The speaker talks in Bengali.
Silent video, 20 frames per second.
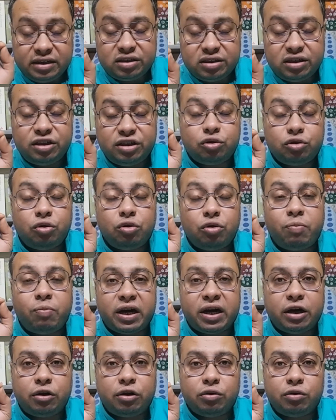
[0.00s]
টেস্টের জন্য
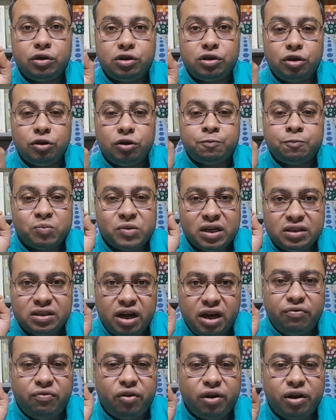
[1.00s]
পাঠানো হয়েছিল
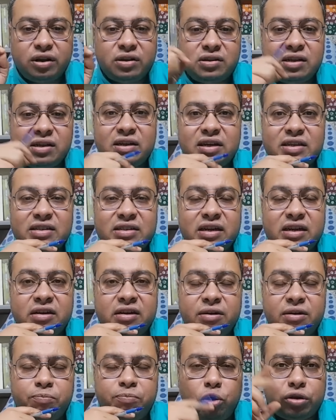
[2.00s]
সেই ফরেন্সিক
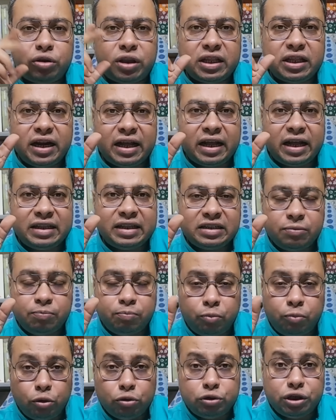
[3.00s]
টেস্টের রিপোর্ট তাদের হাতে এসে